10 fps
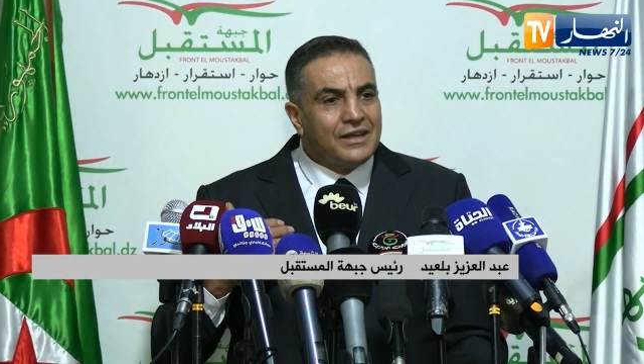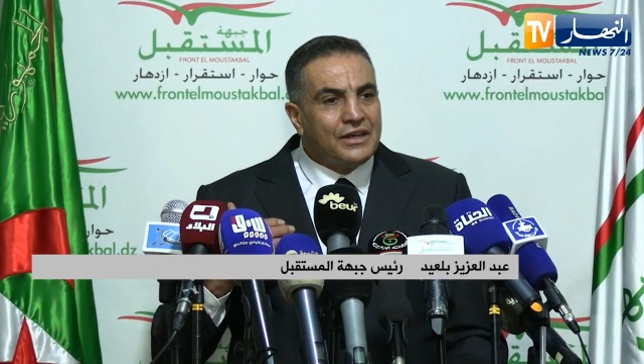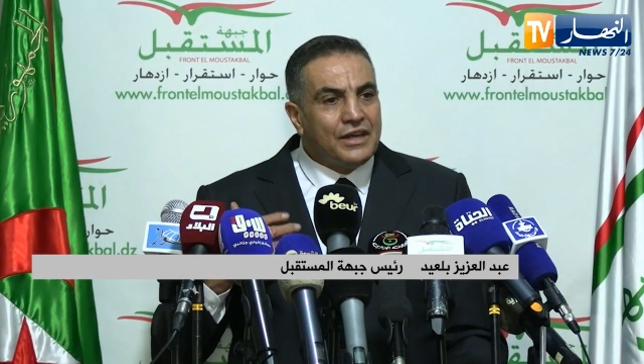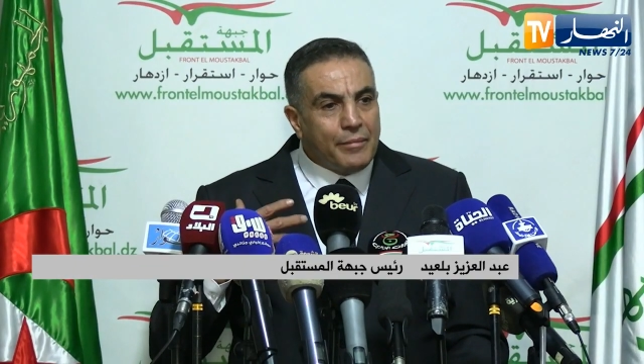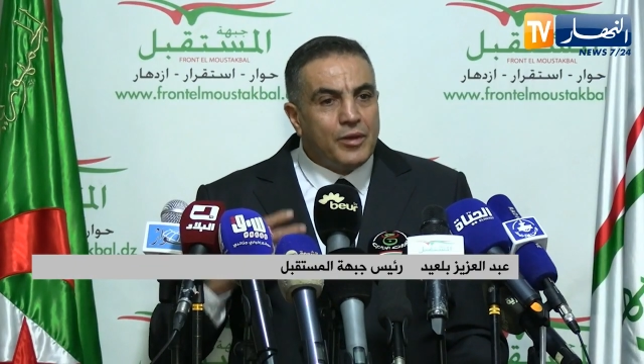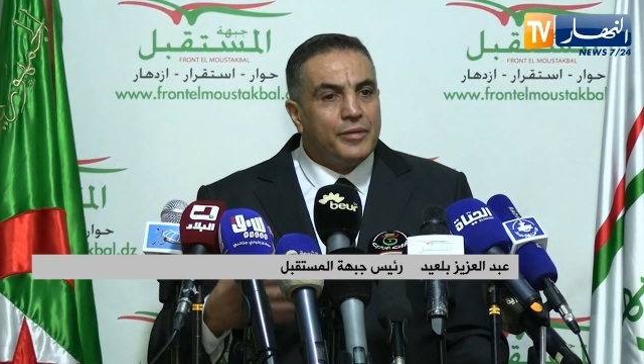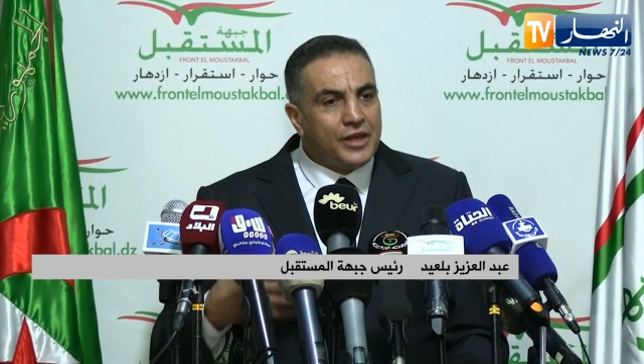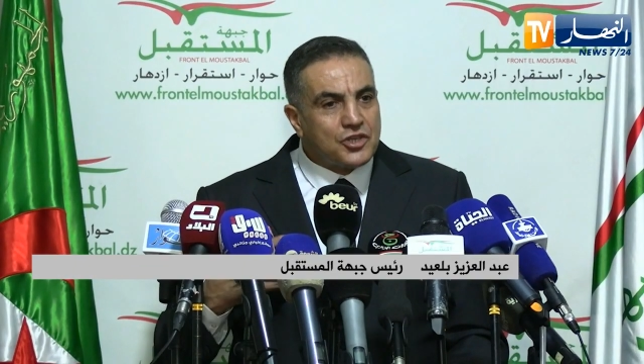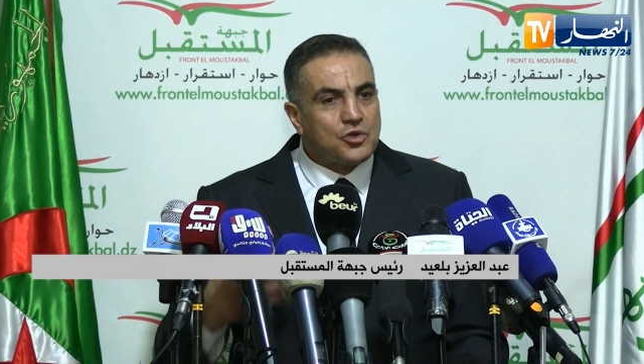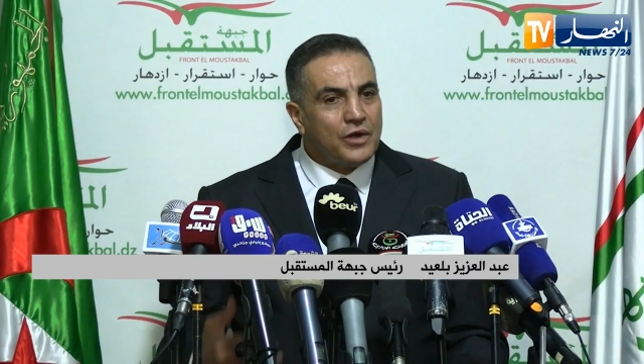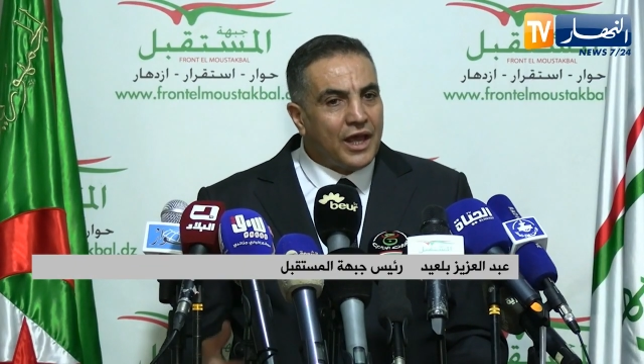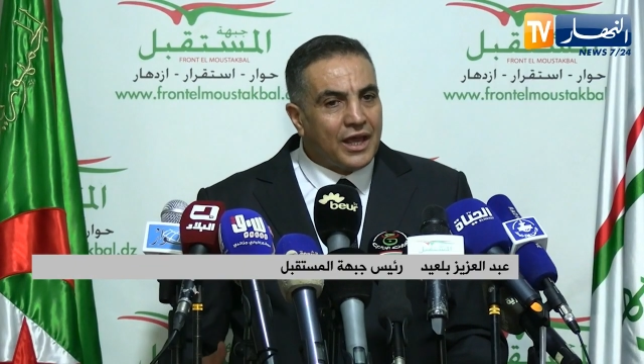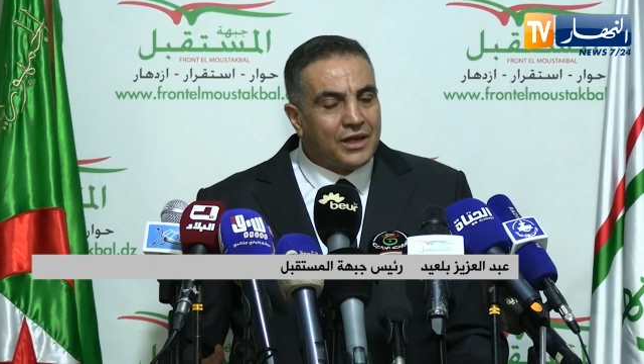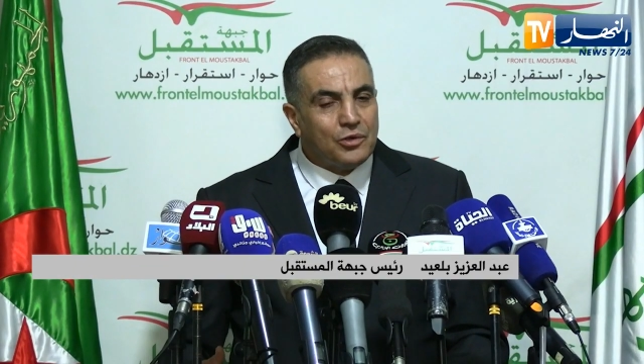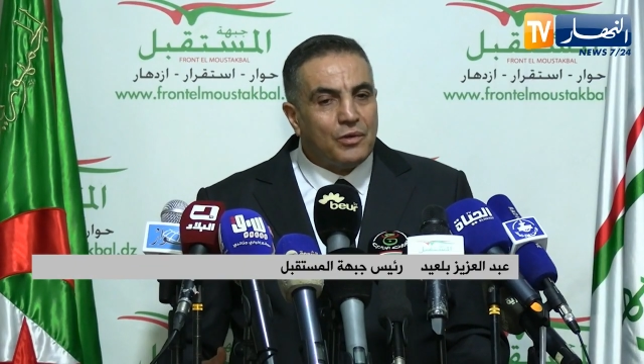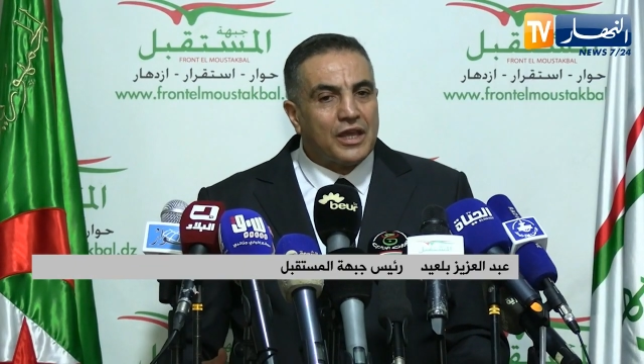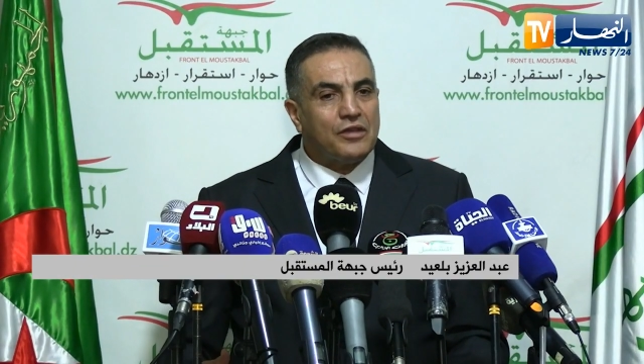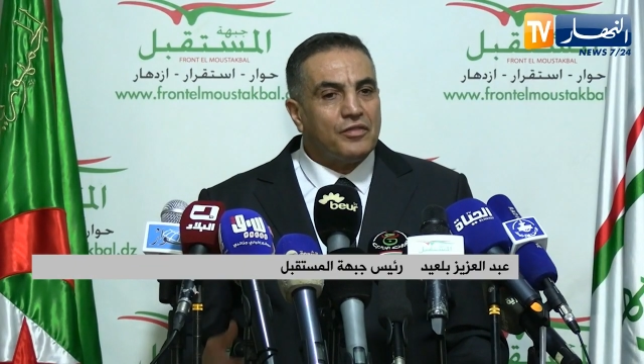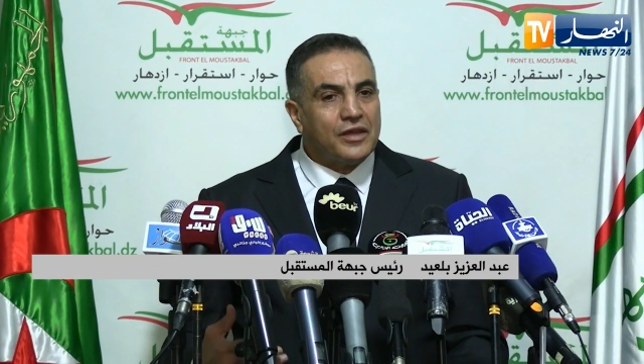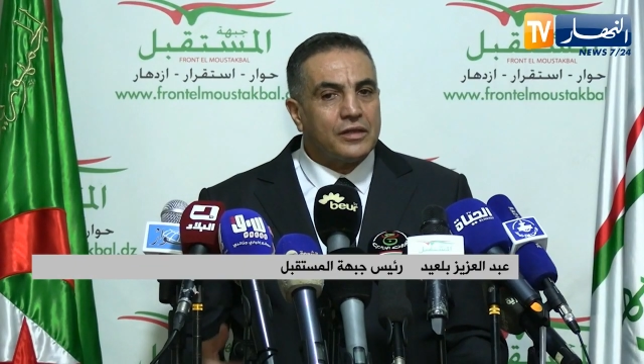نعمل من اجله الان هو
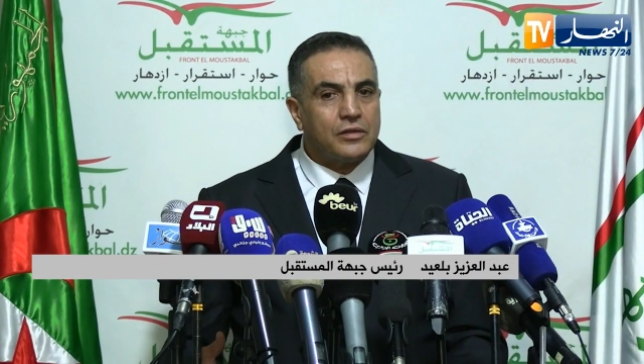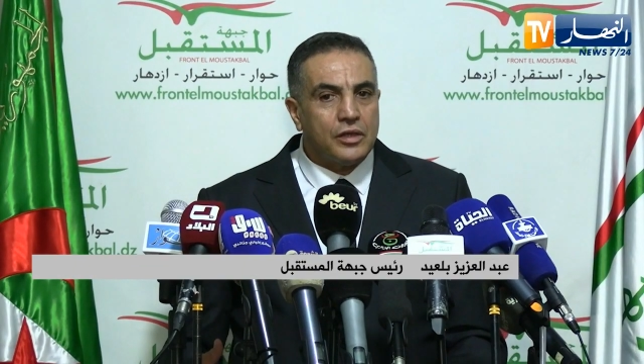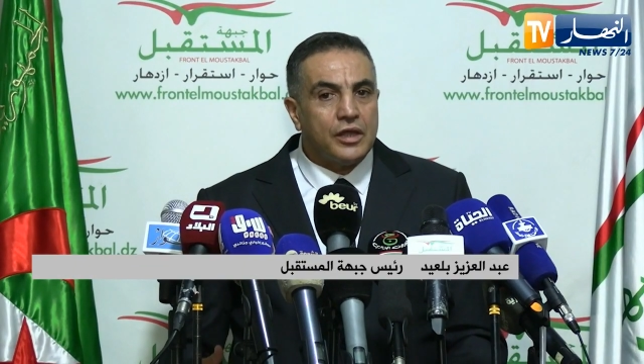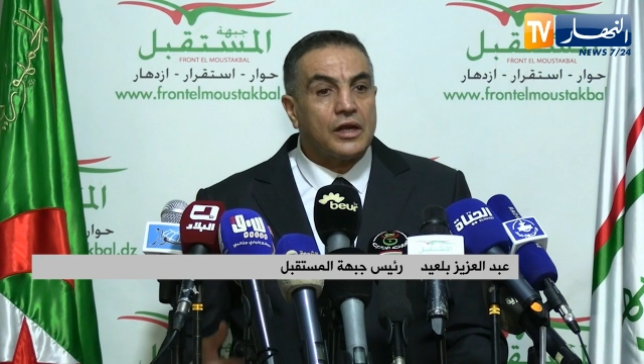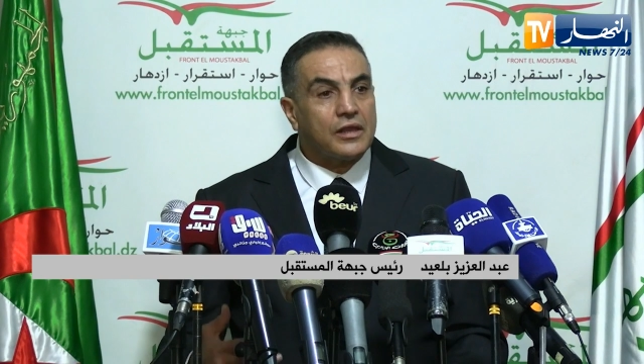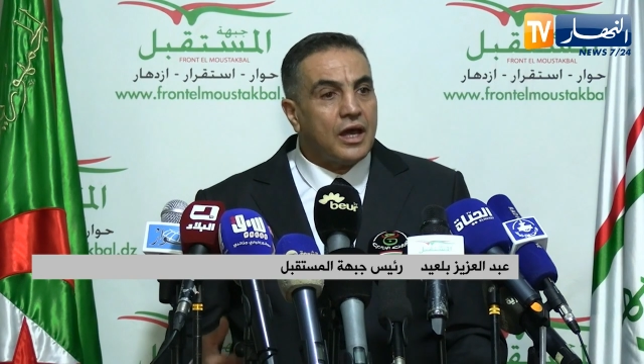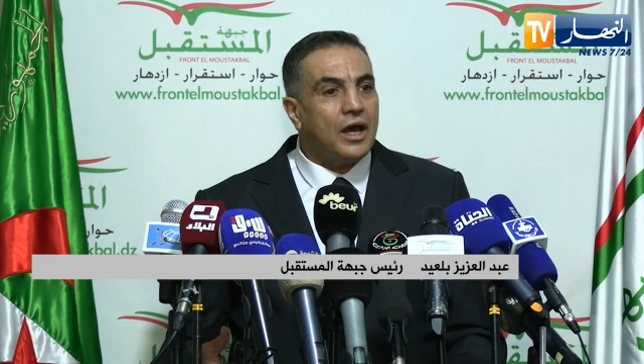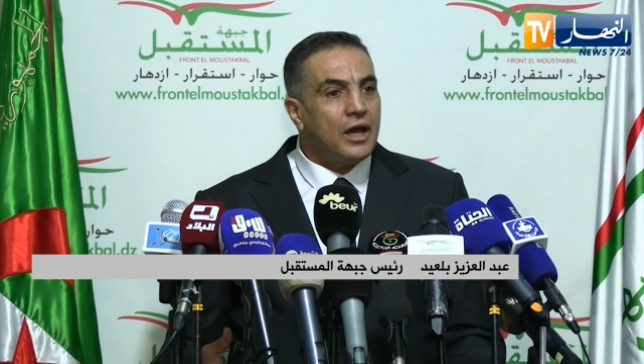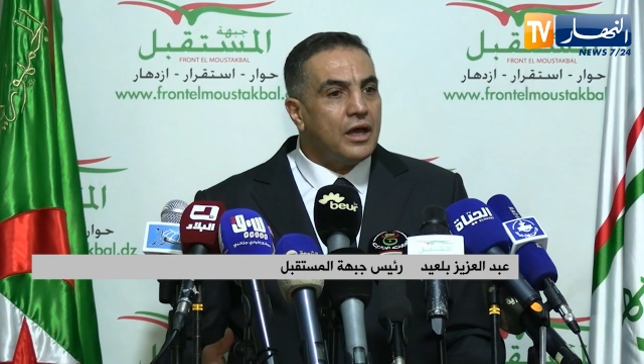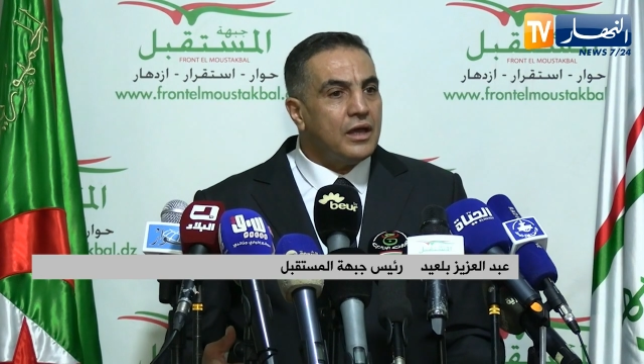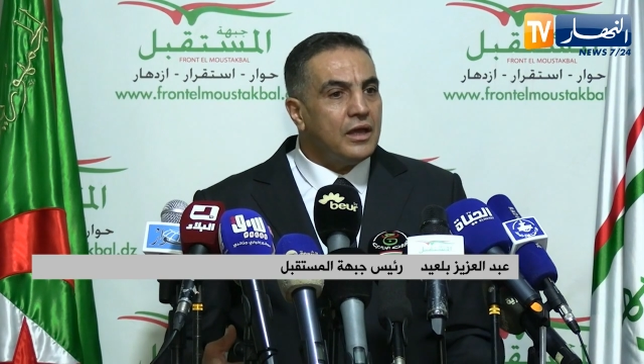كيفيه ارضاء